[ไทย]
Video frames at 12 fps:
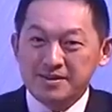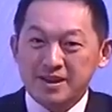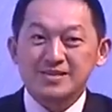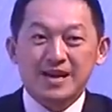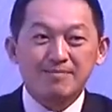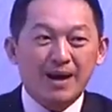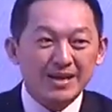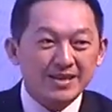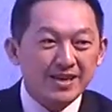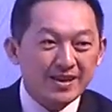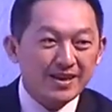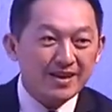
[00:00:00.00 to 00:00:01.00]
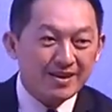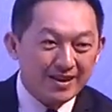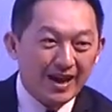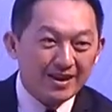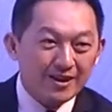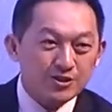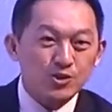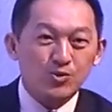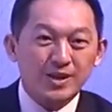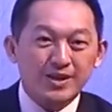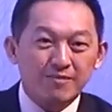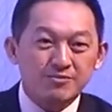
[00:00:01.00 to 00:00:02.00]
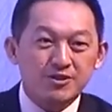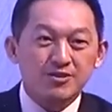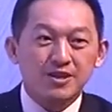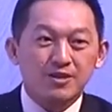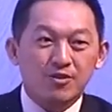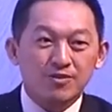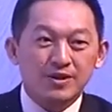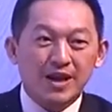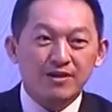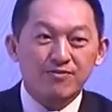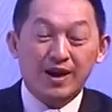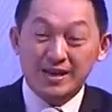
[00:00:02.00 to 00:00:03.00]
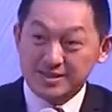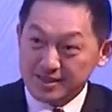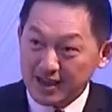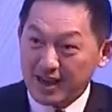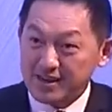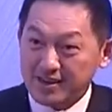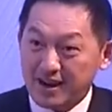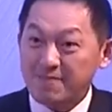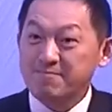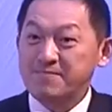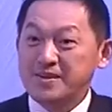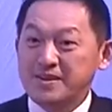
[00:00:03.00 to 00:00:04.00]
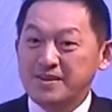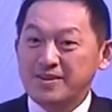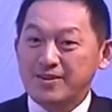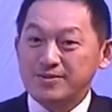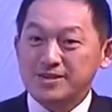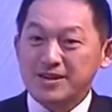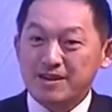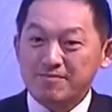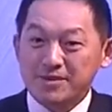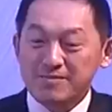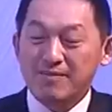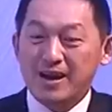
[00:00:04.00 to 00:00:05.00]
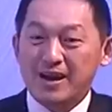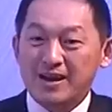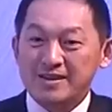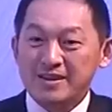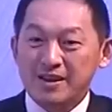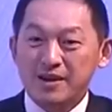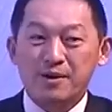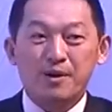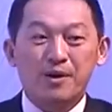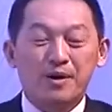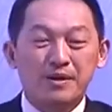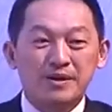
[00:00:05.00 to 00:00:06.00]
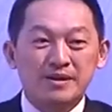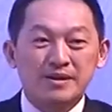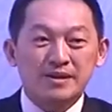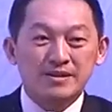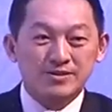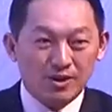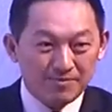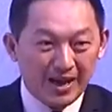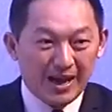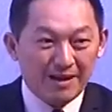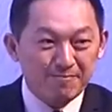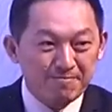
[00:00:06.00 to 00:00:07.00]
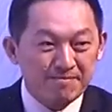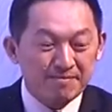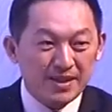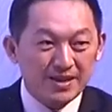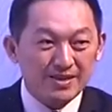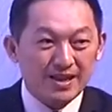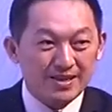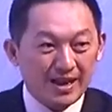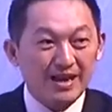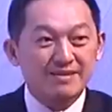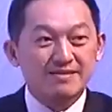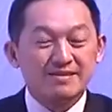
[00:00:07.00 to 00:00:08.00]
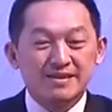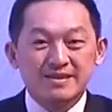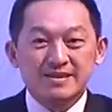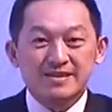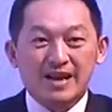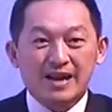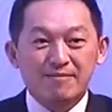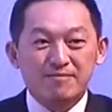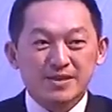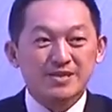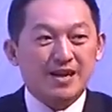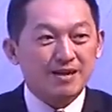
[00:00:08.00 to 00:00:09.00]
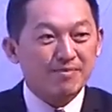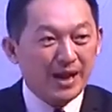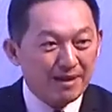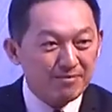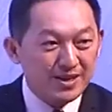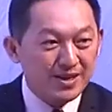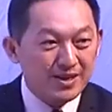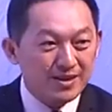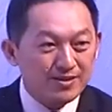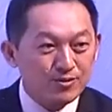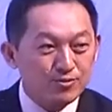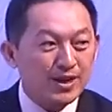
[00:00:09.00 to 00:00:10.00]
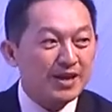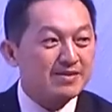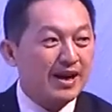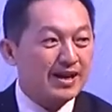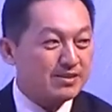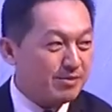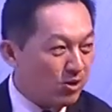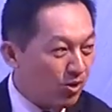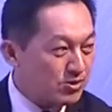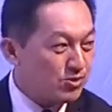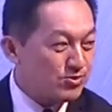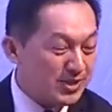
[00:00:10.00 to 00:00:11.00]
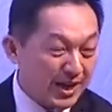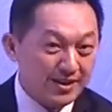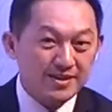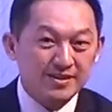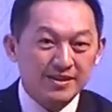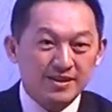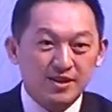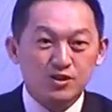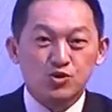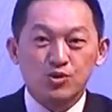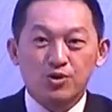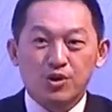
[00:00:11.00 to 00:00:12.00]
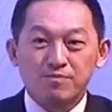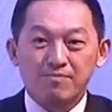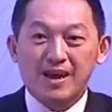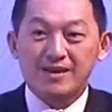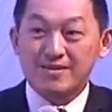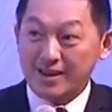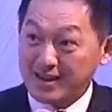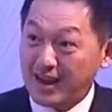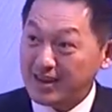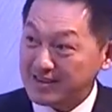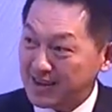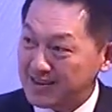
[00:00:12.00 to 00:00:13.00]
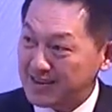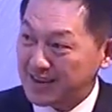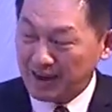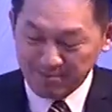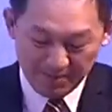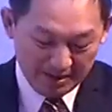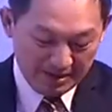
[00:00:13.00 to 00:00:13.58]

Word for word: ท่านสามารถเขียนในกระดาษและส่งให้กับเจ้าหน้าที่ของทางฝ่ายจัดงานนะครับเราจะนำขึ้นมาแล้วก็สอบถามในแต่ละท่านตามลักษณะคำถามที่ทุกท่านอาจจะมีข้อสงสัยในช่วงของปลายรายการกันนะครับ